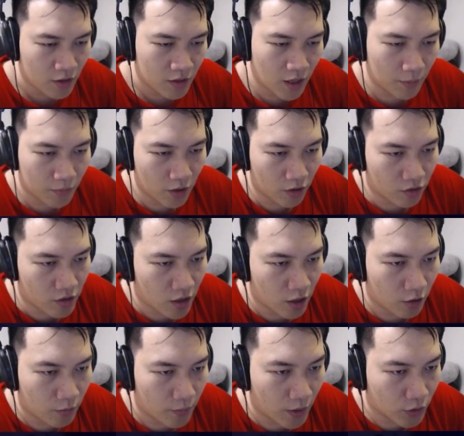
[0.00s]
他们到底
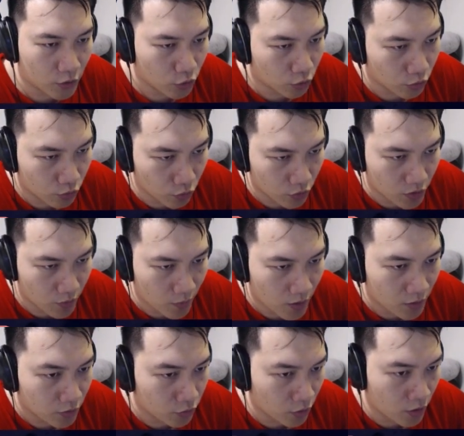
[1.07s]
要帮众做什
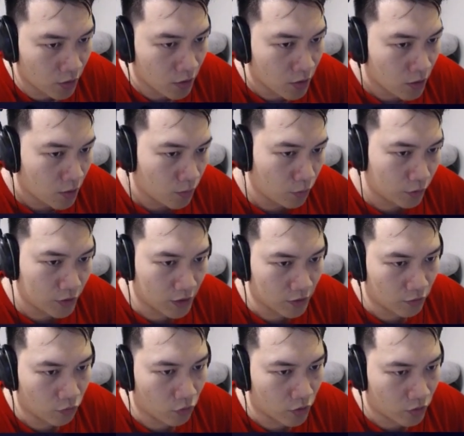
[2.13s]
么，所以目前
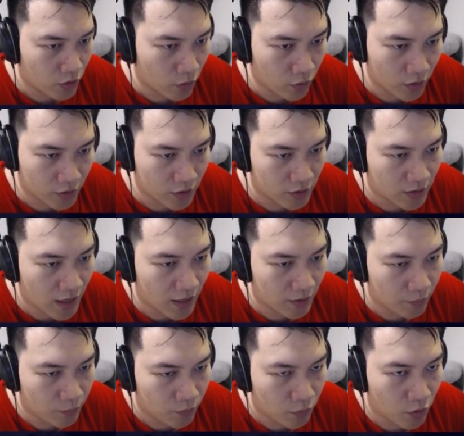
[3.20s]
我认为这大概
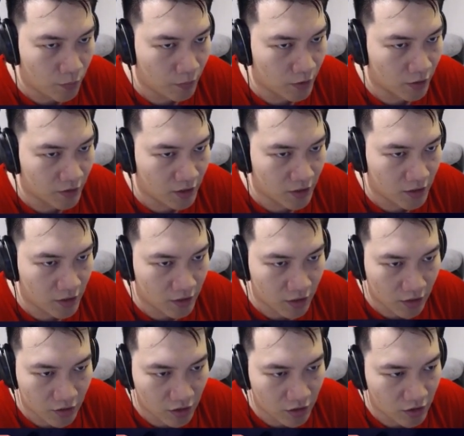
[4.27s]
会比较接近一
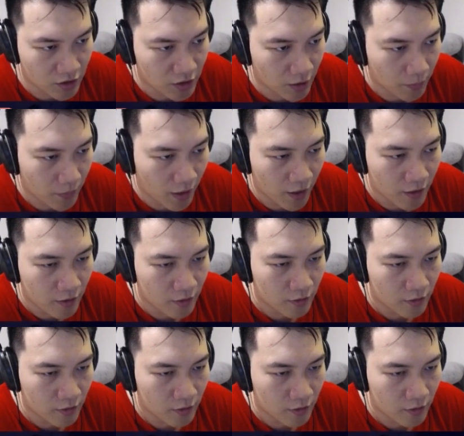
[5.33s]
张竞技场牌。